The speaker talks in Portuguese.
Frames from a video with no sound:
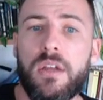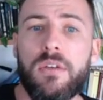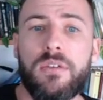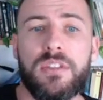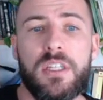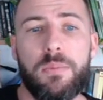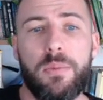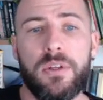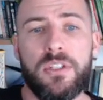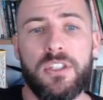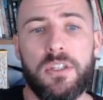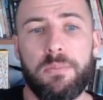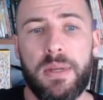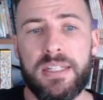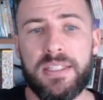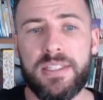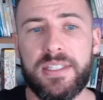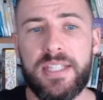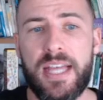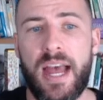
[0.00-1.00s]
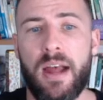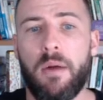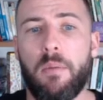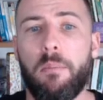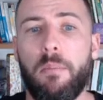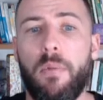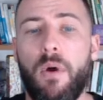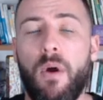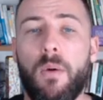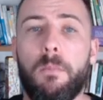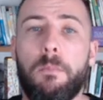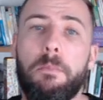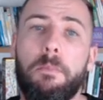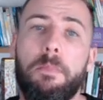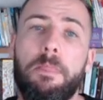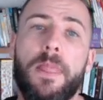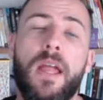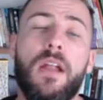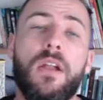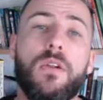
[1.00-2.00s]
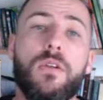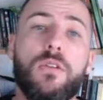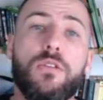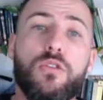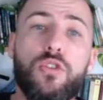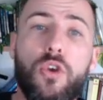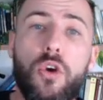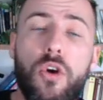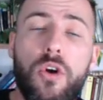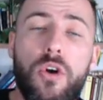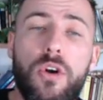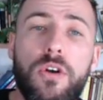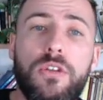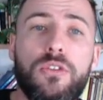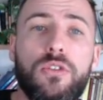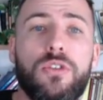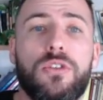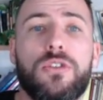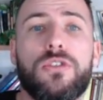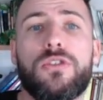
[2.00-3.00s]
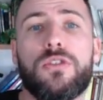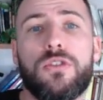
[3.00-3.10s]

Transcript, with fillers: Você pode pensar, bom, todos